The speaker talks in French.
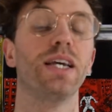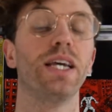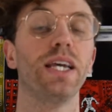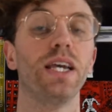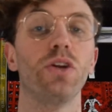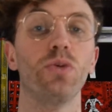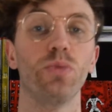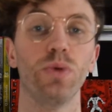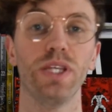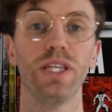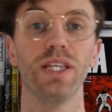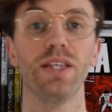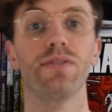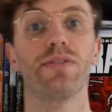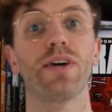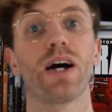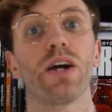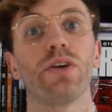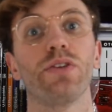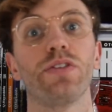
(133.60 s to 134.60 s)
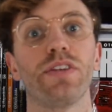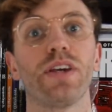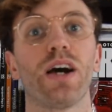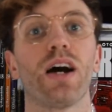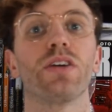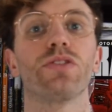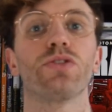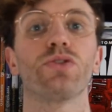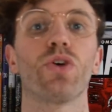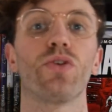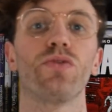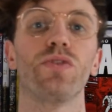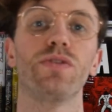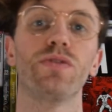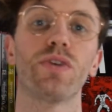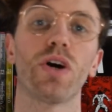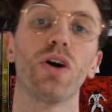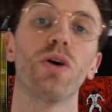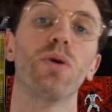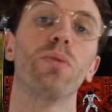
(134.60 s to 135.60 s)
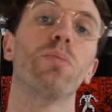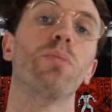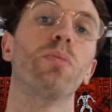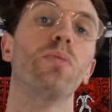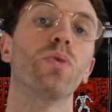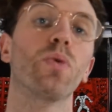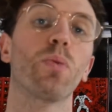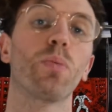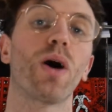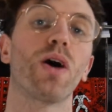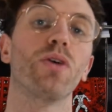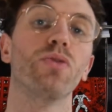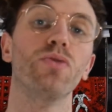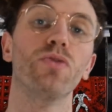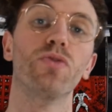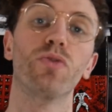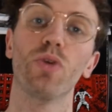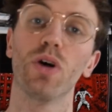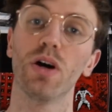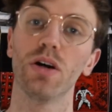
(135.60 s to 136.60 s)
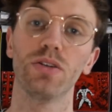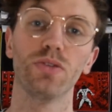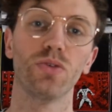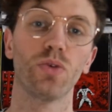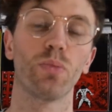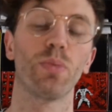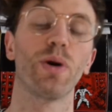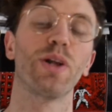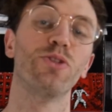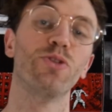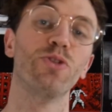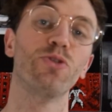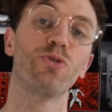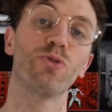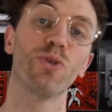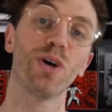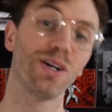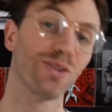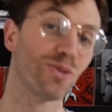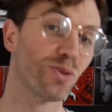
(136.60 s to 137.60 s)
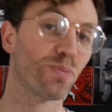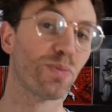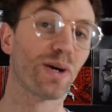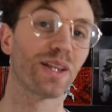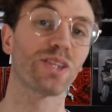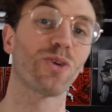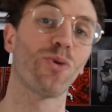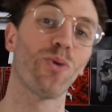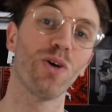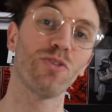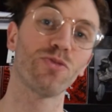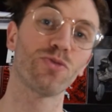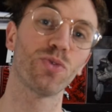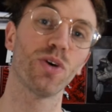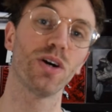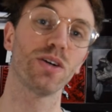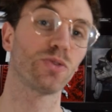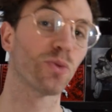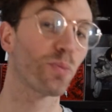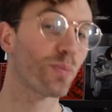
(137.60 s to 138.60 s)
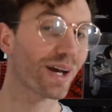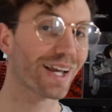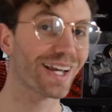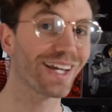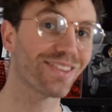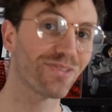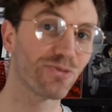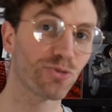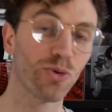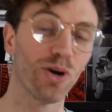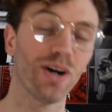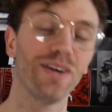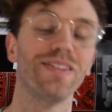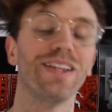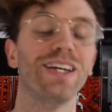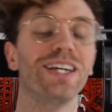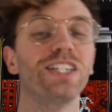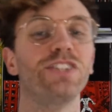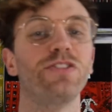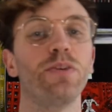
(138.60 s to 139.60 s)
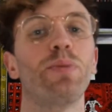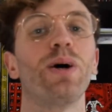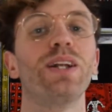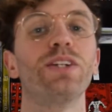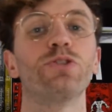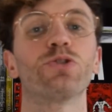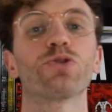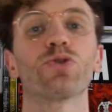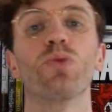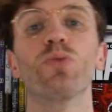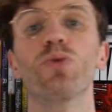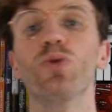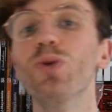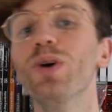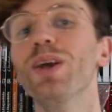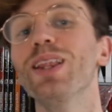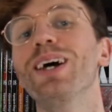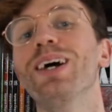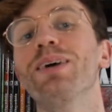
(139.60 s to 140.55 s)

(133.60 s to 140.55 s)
et lui il va réussir à survivre non pas une fois, non pas deux fois, non pas trois fois, non pas quatre fois, je vais pas aller jusqu'au bout,